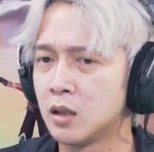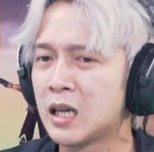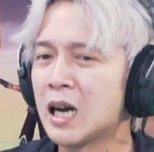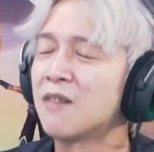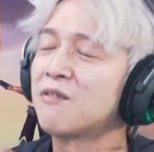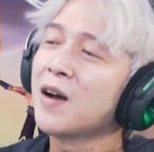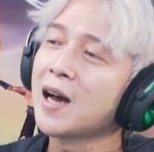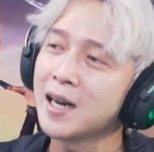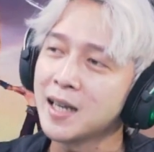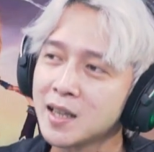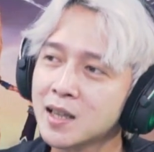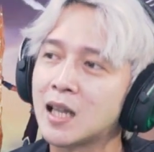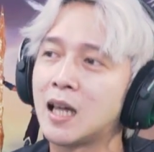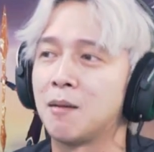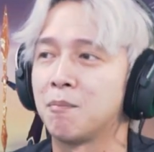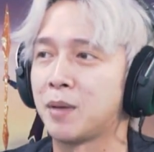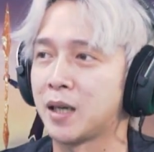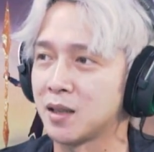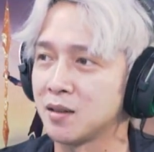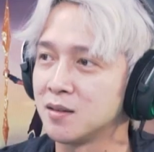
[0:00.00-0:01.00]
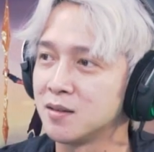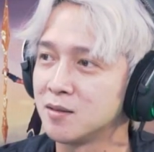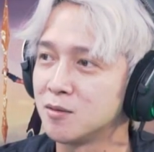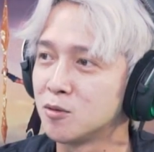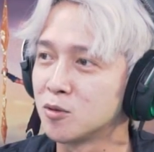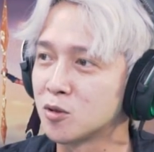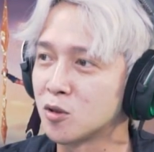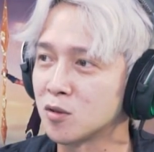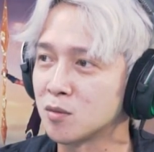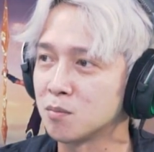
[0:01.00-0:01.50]
gak valid lah Pet
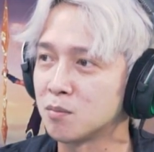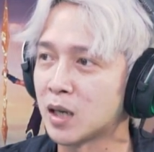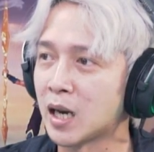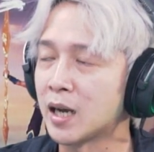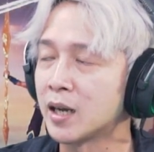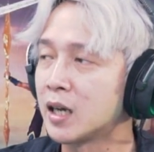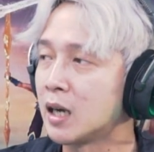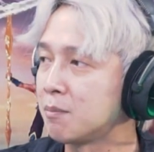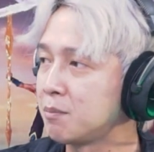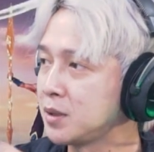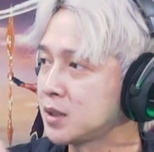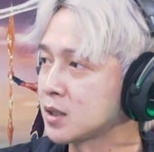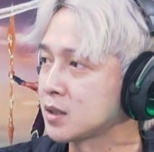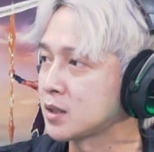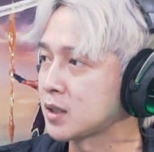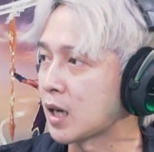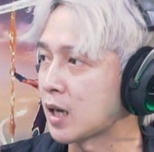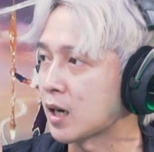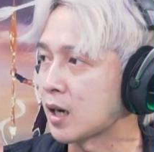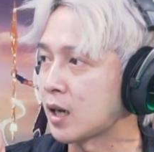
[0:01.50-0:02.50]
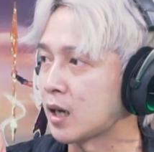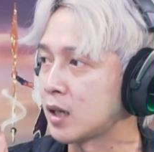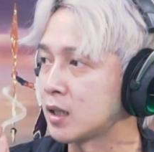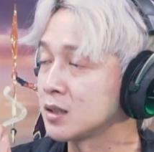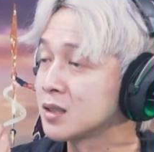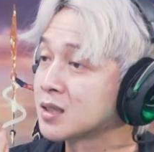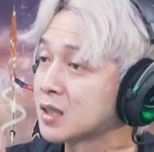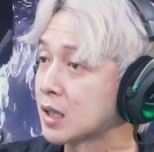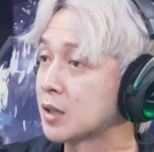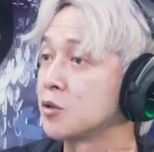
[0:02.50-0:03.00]
untuk menanggapi secara yeah, yeah.
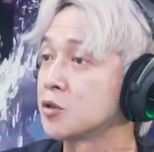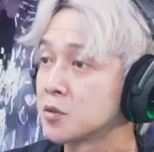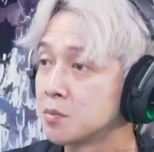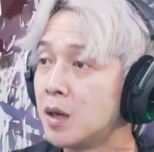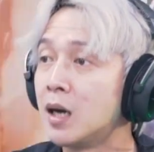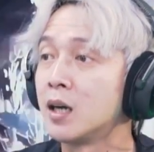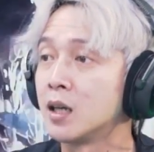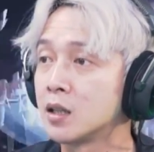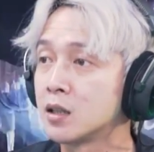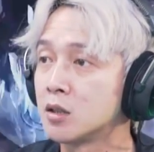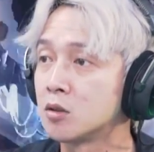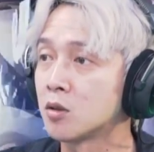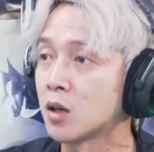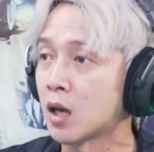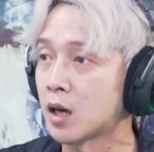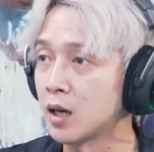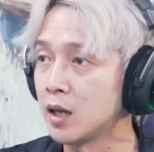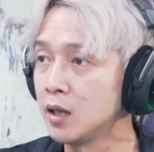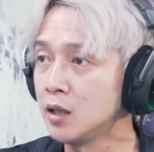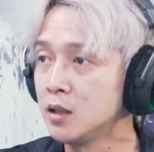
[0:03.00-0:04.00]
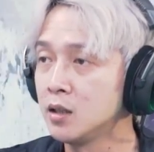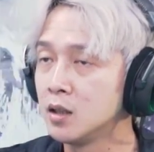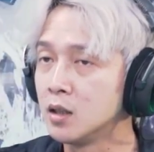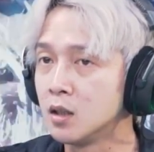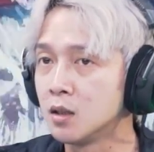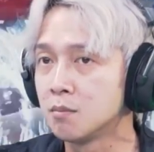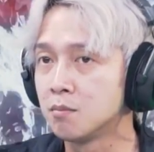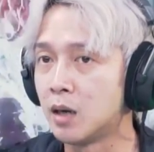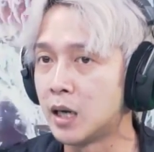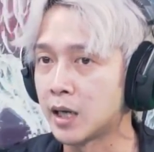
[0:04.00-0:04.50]
serius banget gitu karena
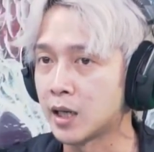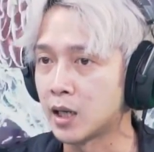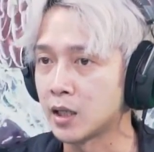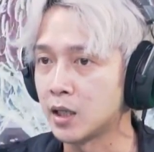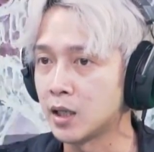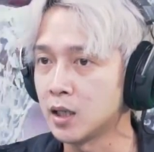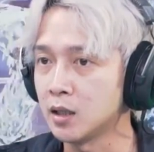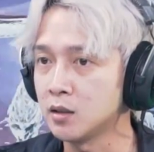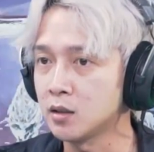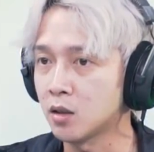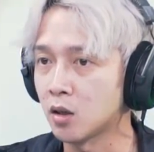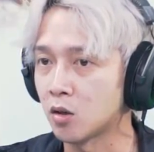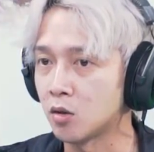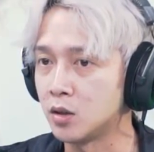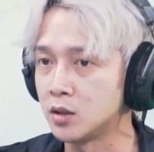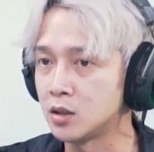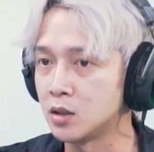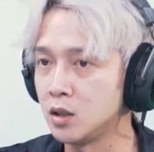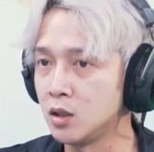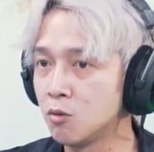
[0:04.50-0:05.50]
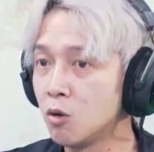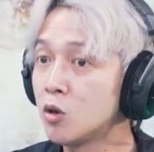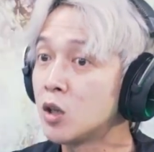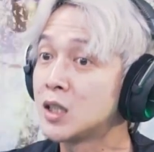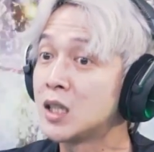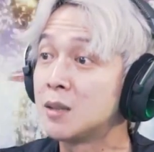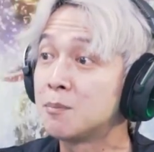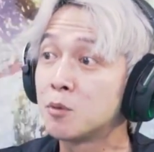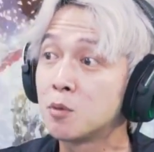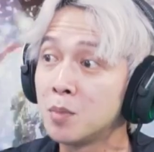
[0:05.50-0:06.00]
balik lagi kan kalau di sini gue udah
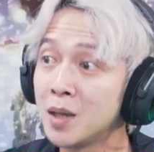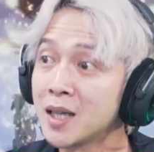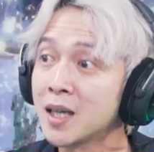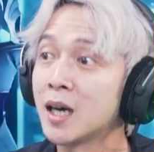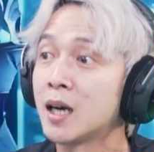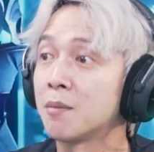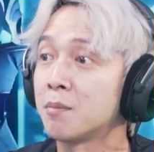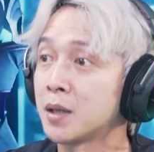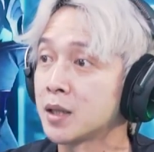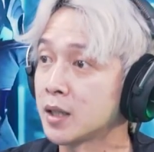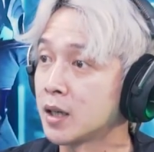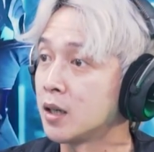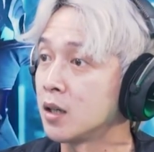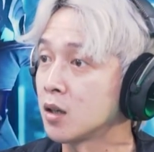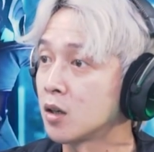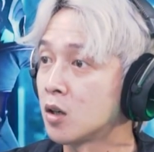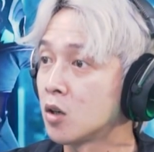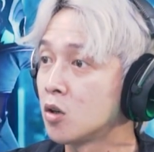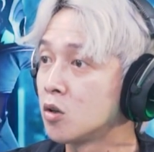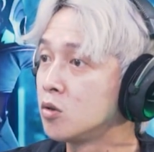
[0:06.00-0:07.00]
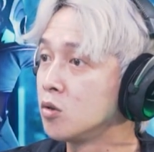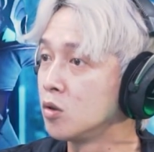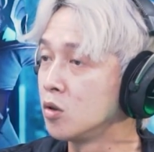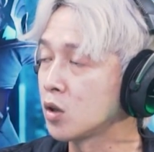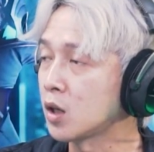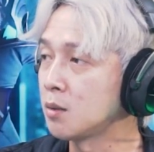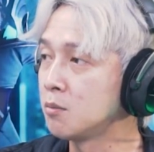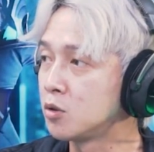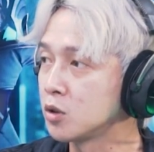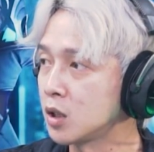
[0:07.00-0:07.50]
jadi publik ya Pet ya kalau oh,
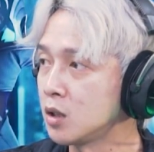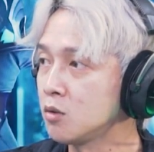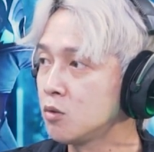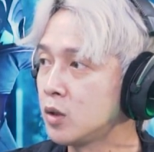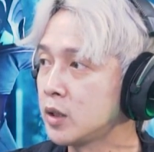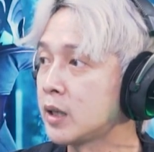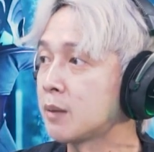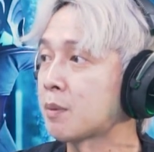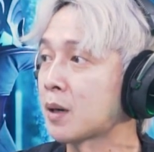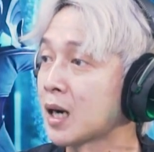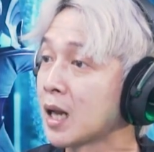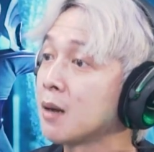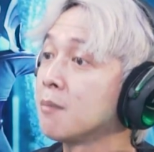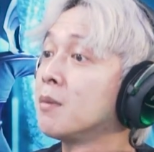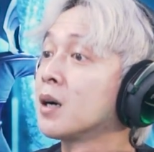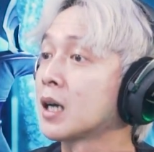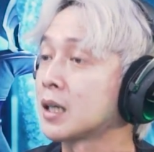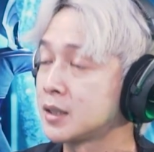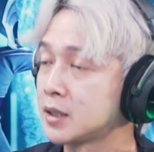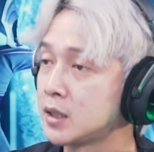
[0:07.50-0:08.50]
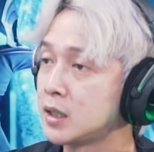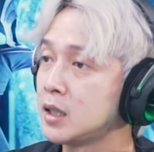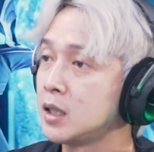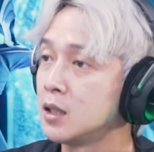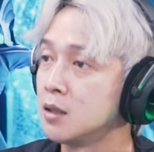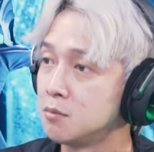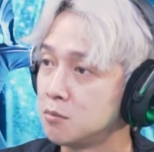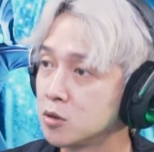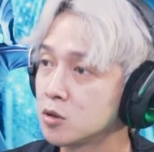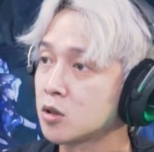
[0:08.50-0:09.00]
dulu yeah. kan iya. mungkin gue ya pernah bekerja di
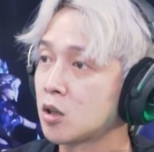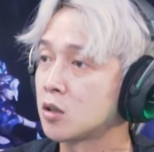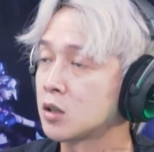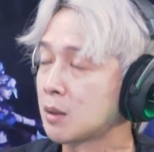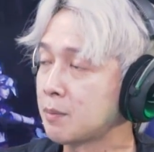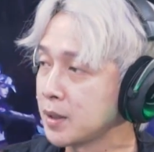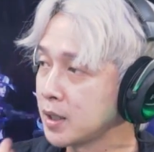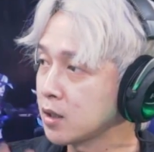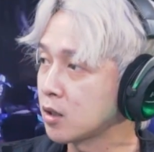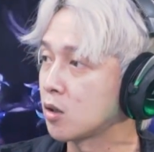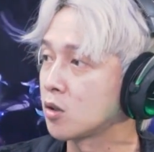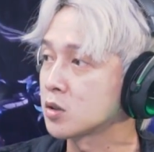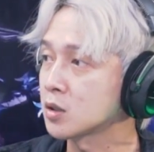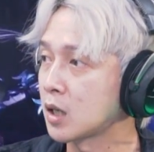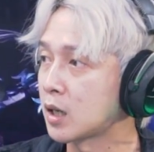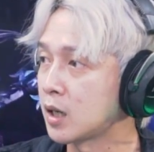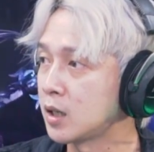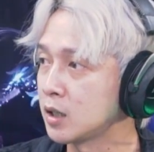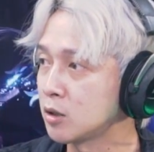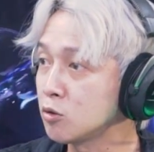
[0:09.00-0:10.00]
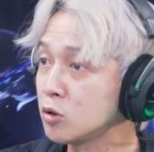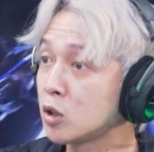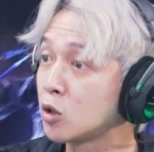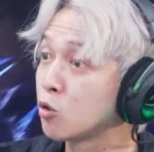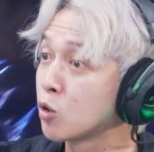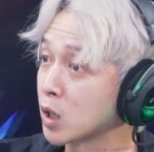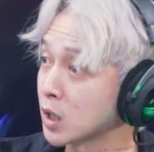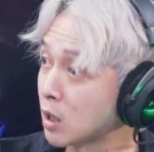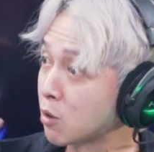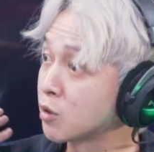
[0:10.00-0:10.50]
Munton tapi kan kalau sekarang itu udah
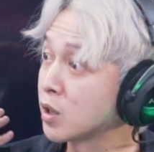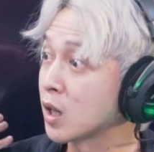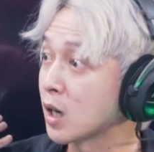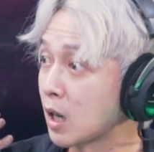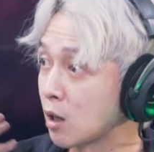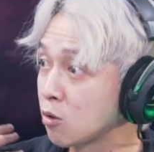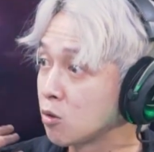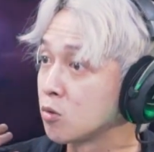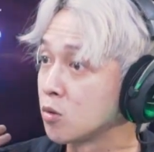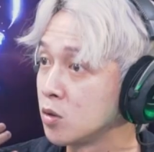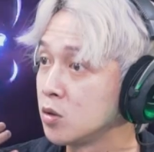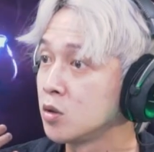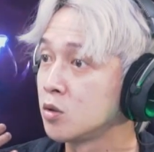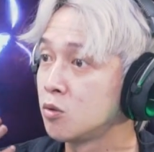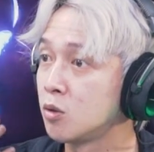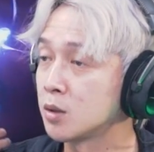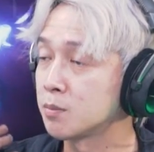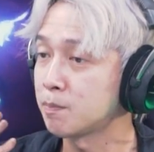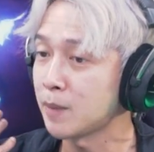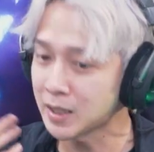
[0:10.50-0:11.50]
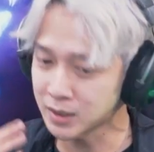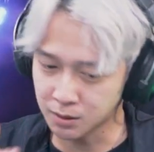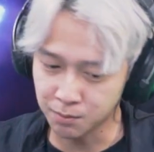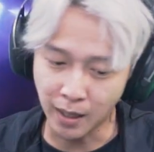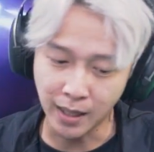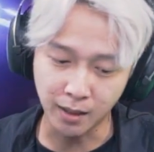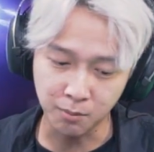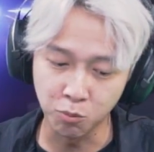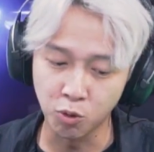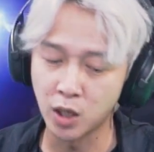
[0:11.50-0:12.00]
dua tahun yang lalu loh dua Bener. pas
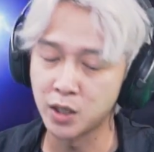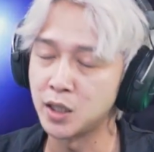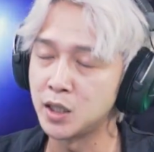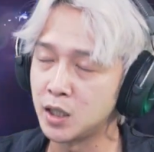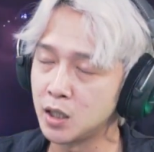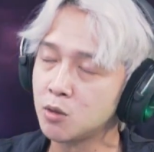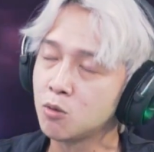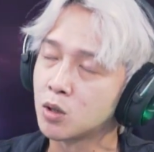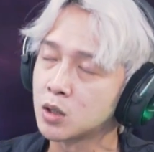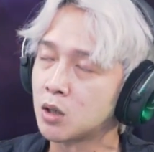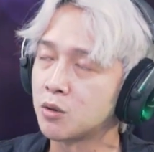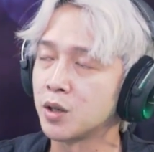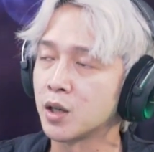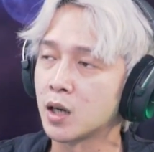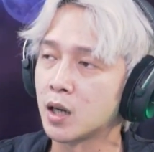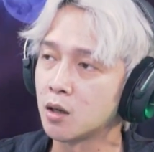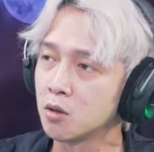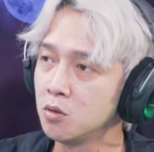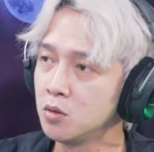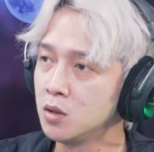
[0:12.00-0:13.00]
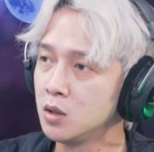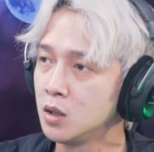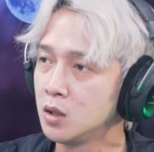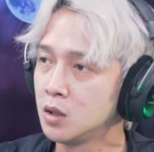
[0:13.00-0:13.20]
banget bulan ini nih dua tahun yang lalu